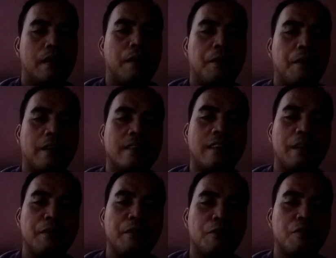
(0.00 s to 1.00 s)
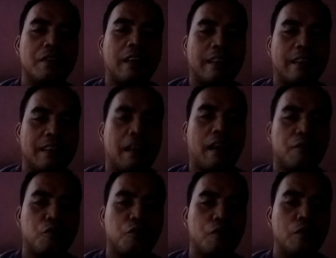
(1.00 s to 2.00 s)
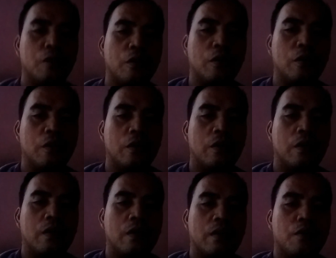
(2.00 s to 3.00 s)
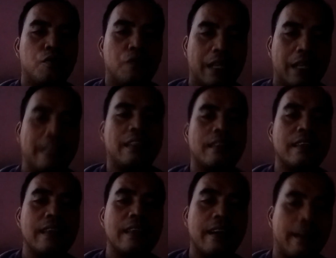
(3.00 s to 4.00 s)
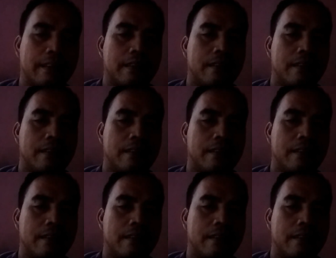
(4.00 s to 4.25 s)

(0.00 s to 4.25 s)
Nah, berarti salib itu secara tidak langsung sudah kita tinggikan